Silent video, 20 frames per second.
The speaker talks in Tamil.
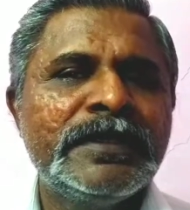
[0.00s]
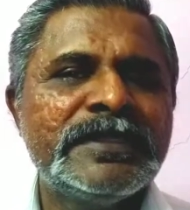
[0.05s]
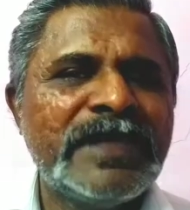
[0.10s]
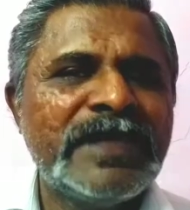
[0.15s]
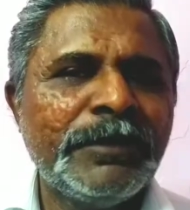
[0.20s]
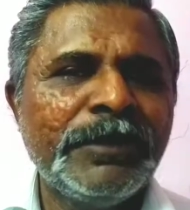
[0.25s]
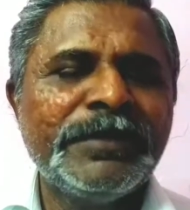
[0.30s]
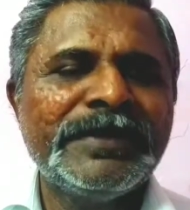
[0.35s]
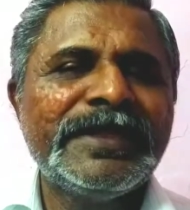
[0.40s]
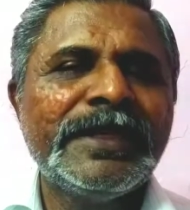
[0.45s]

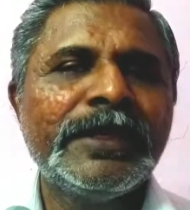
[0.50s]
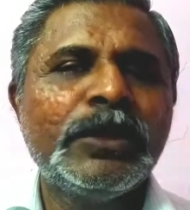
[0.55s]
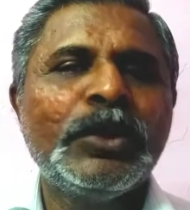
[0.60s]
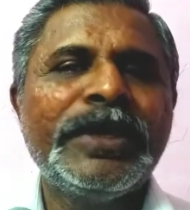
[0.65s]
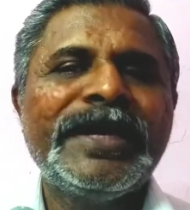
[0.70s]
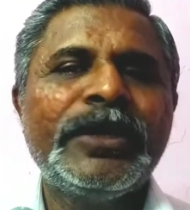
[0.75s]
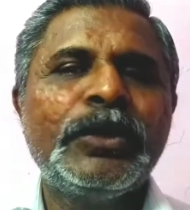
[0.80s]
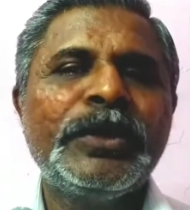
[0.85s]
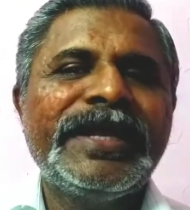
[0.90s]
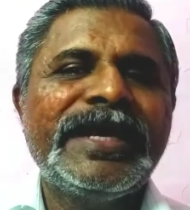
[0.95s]
சமீபத்தில் கூட
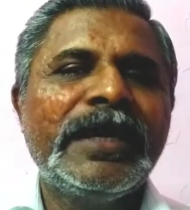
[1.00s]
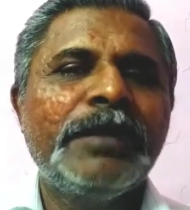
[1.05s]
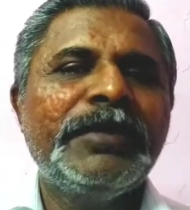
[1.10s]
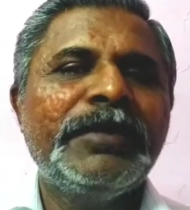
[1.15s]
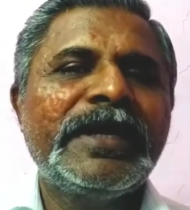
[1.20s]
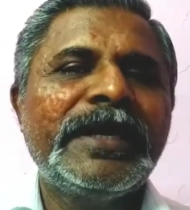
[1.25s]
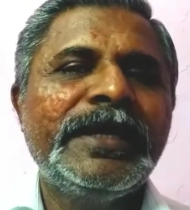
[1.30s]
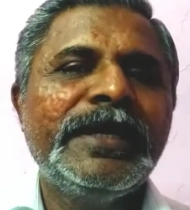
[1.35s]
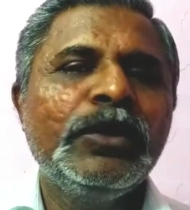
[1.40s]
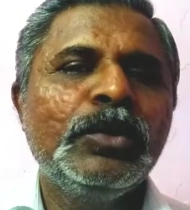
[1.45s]
என்னுடைய
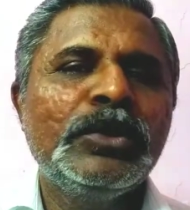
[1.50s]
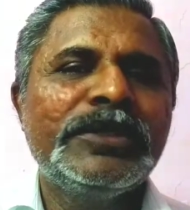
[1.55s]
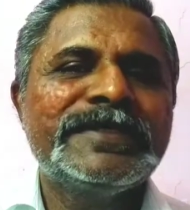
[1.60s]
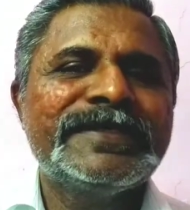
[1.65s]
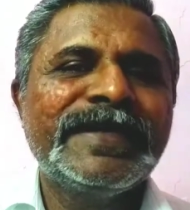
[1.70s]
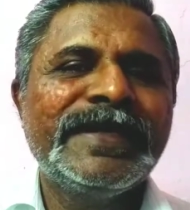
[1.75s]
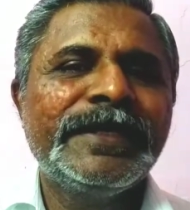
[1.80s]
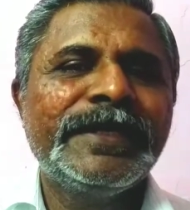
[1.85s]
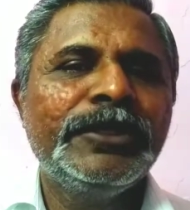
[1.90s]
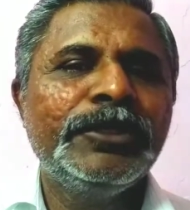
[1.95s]
நண்பர்களில் ஒரு
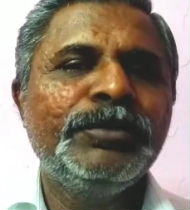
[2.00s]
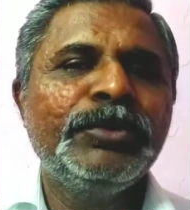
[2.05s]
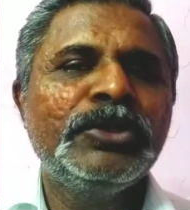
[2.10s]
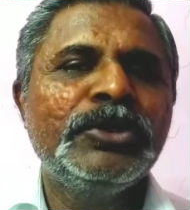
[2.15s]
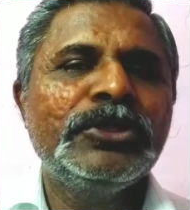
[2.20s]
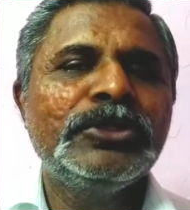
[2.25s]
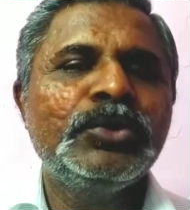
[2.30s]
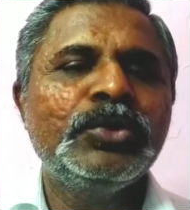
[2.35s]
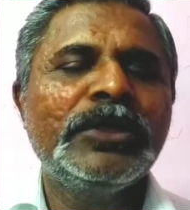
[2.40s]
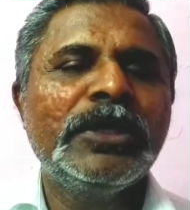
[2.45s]
சிலர் இது
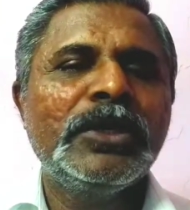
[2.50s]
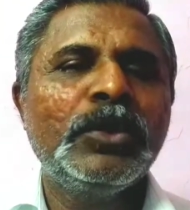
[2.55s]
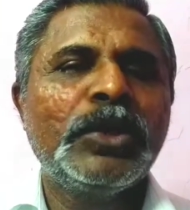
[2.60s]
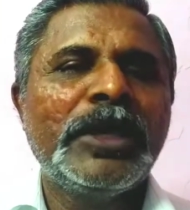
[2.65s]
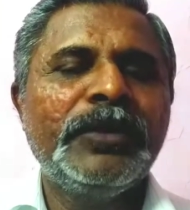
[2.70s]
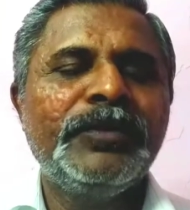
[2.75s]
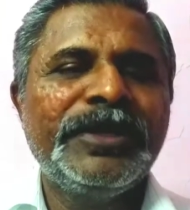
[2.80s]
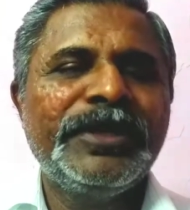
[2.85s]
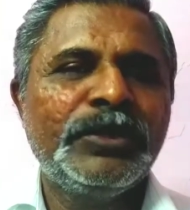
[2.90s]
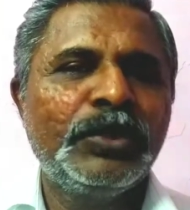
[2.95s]
போன்ற தூக்க
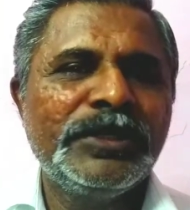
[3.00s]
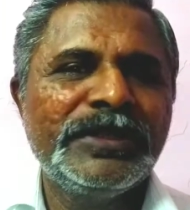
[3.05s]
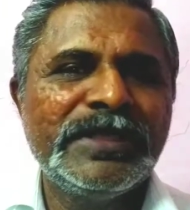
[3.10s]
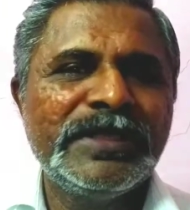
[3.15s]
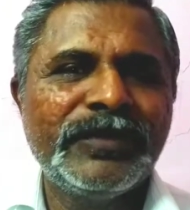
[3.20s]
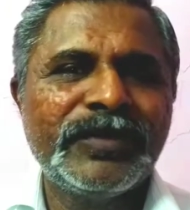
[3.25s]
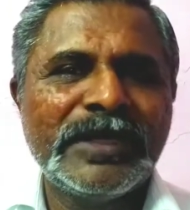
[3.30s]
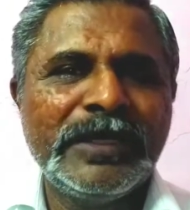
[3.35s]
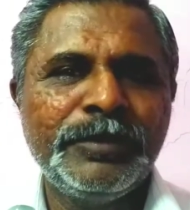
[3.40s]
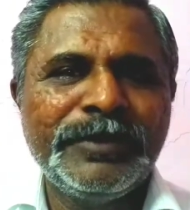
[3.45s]
குறைவை குறித்து
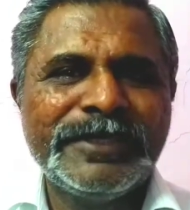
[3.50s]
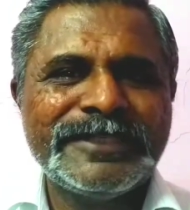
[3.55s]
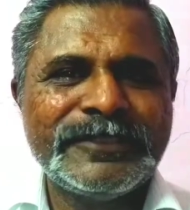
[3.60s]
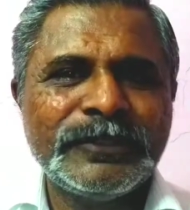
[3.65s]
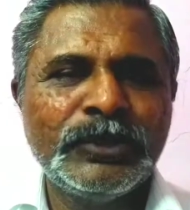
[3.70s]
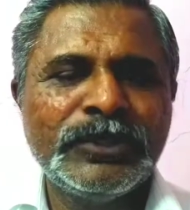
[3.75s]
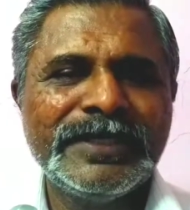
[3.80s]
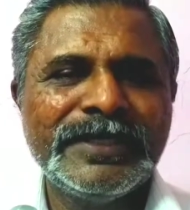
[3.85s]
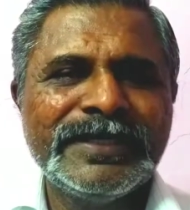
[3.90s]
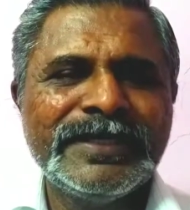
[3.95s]
அவர்கள்
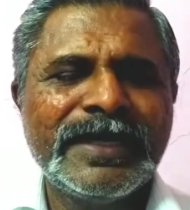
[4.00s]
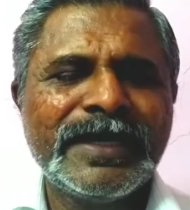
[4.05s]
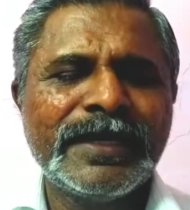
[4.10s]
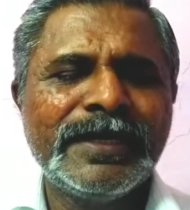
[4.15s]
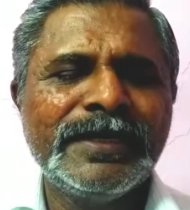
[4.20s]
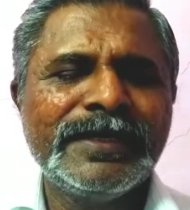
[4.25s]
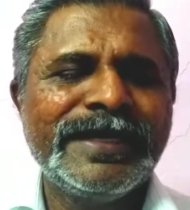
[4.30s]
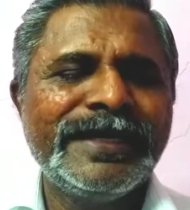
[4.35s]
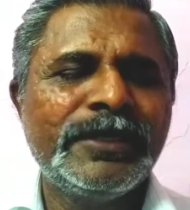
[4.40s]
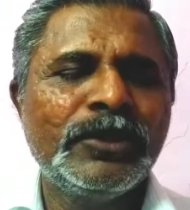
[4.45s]
பேசிக்
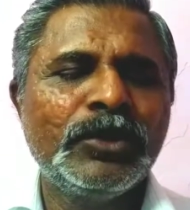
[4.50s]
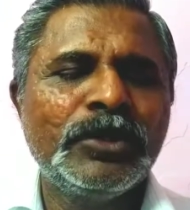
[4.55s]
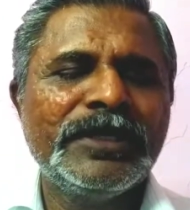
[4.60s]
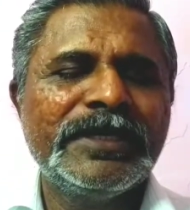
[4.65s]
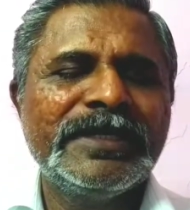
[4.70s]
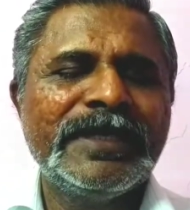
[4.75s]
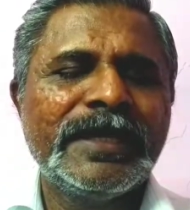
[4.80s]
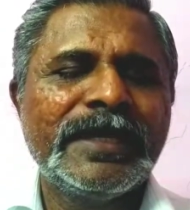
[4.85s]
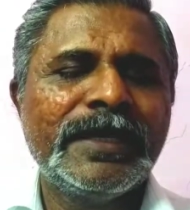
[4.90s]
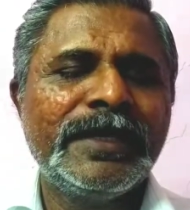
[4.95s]
கொண்டிருந்தார்கள்
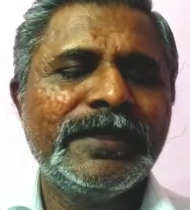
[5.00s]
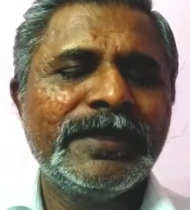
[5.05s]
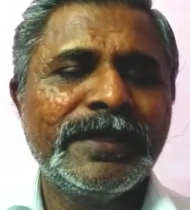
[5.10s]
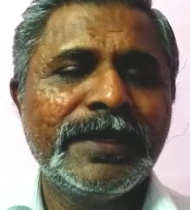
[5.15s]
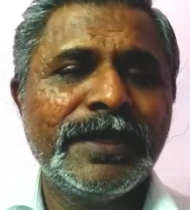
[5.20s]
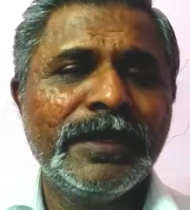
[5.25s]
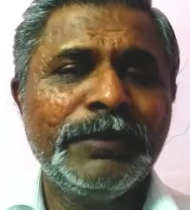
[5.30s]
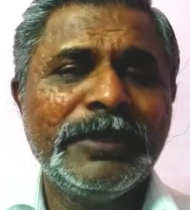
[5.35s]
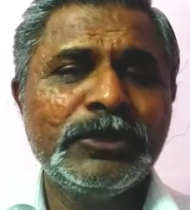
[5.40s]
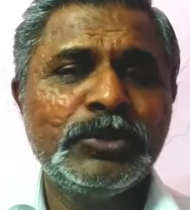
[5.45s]
கேட்டுக்கொண்டிருந்தார்கள்
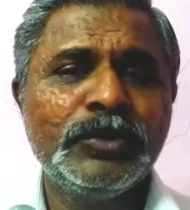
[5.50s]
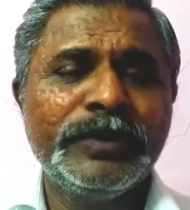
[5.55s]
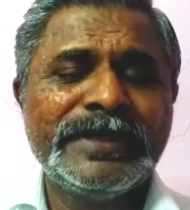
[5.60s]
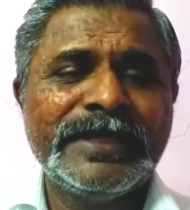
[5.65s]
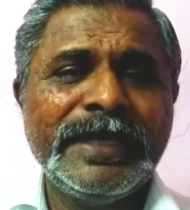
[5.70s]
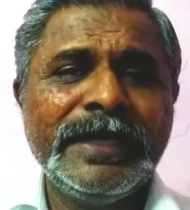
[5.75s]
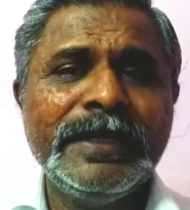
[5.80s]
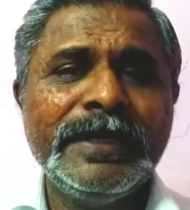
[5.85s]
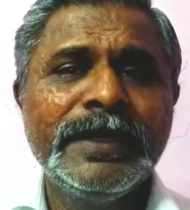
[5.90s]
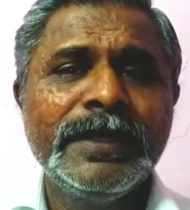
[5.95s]
அதற்கான
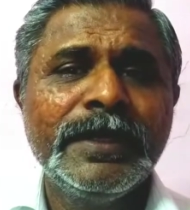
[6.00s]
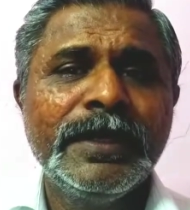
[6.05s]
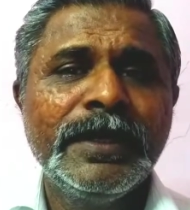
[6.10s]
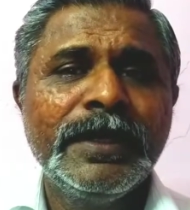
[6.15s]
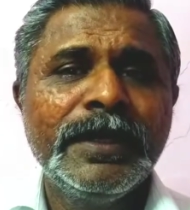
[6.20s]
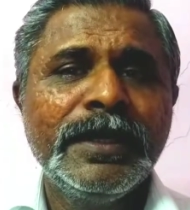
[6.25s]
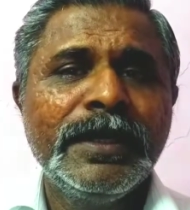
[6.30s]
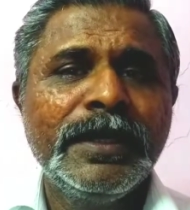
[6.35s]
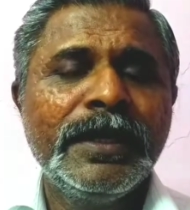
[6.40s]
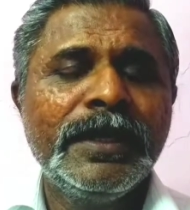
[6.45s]
மருத்துவத்தை
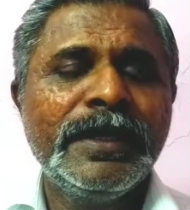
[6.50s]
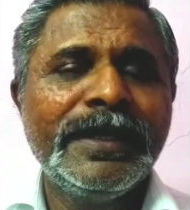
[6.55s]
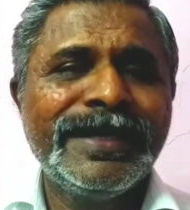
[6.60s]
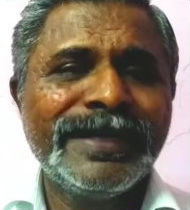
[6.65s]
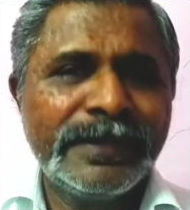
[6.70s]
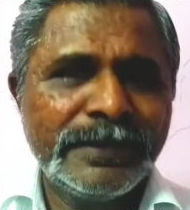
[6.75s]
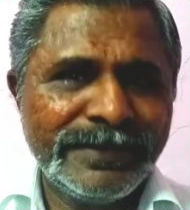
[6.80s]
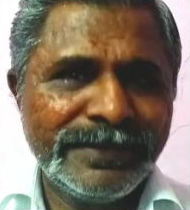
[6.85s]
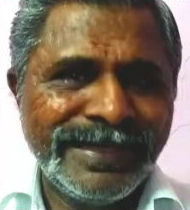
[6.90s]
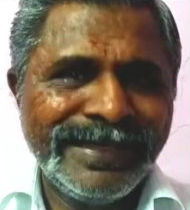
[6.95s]

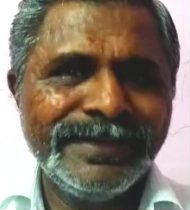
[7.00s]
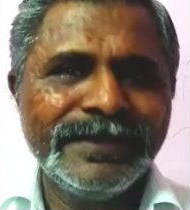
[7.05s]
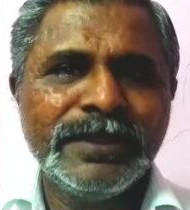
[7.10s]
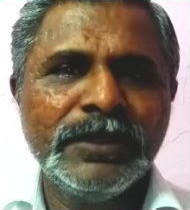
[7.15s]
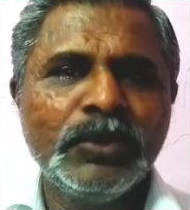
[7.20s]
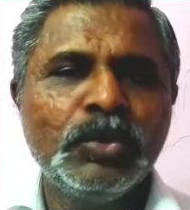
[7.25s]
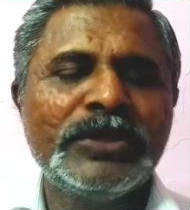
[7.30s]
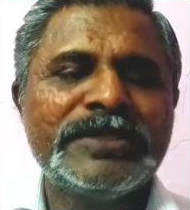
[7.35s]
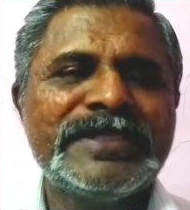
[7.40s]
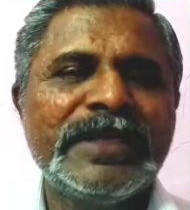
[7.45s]
எனக்கு தெரிந்த
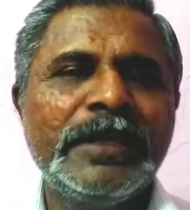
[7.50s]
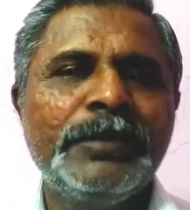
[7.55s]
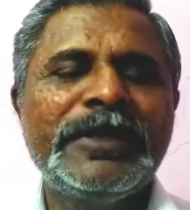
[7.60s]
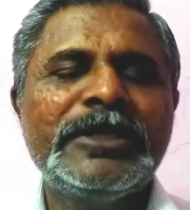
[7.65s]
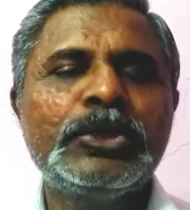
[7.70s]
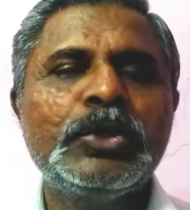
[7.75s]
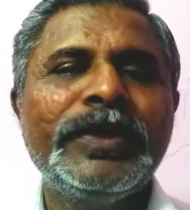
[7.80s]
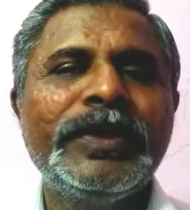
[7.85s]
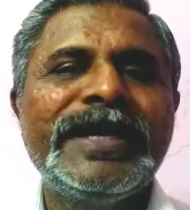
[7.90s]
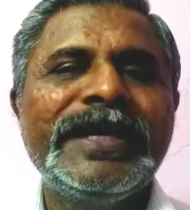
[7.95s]
ஒரு சில
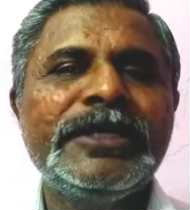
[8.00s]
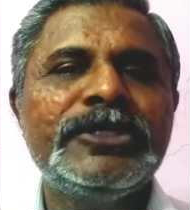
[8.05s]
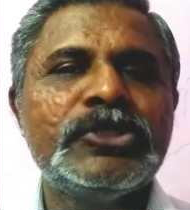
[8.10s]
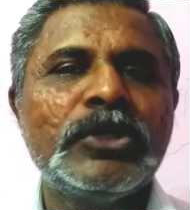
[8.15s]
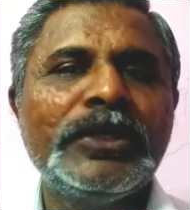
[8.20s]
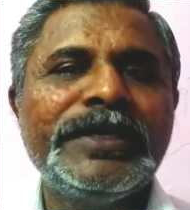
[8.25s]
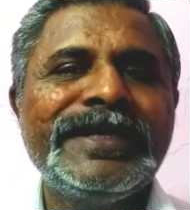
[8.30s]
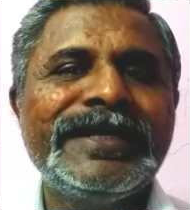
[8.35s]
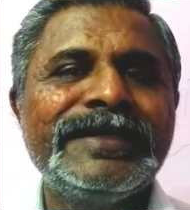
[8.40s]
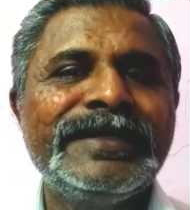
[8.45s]
மருத்துவங்களை
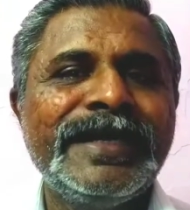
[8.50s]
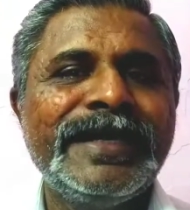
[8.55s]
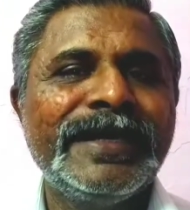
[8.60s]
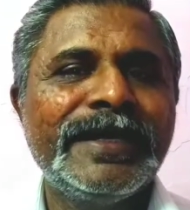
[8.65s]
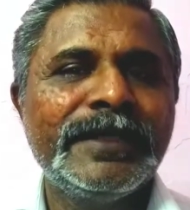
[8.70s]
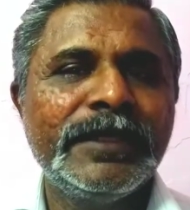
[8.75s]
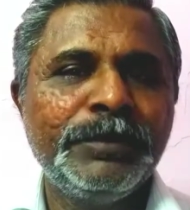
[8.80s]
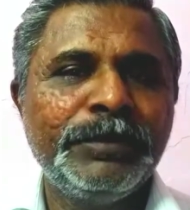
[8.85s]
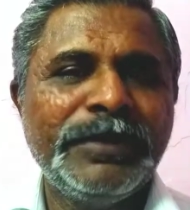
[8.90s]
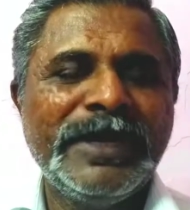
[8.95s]
சொல்லியிருந்தேன்
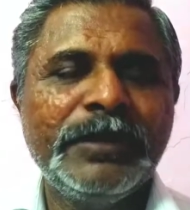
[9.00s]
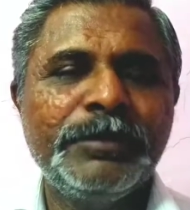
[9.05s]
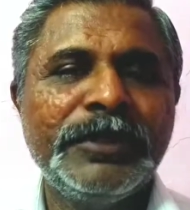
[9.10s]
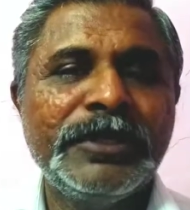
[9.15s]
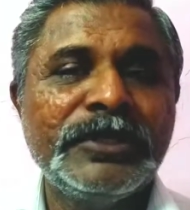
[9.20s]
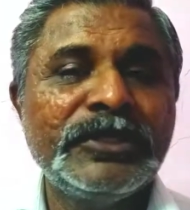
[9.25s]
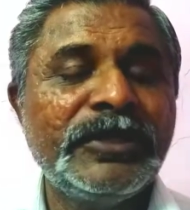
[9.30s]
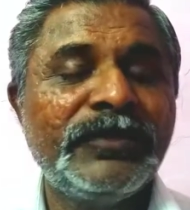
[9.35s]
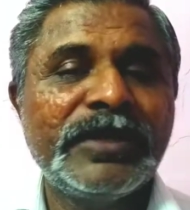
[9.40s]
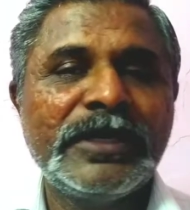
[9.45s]
அதை
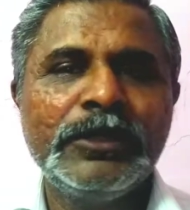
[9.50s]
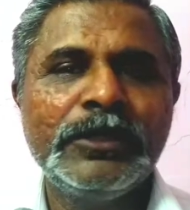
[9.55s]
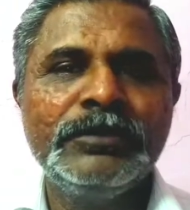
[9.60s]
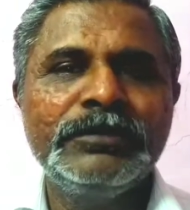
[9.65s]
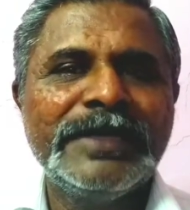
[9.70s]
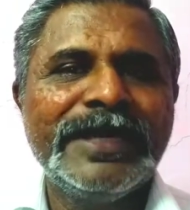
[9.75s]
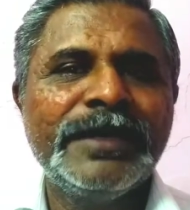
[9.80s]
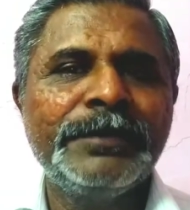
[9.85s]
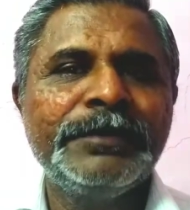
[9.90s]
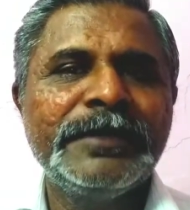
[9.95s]
பயன்படுத்தி அவர்களும்
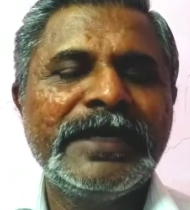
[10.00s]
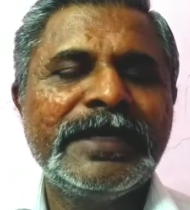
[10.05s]
நலம்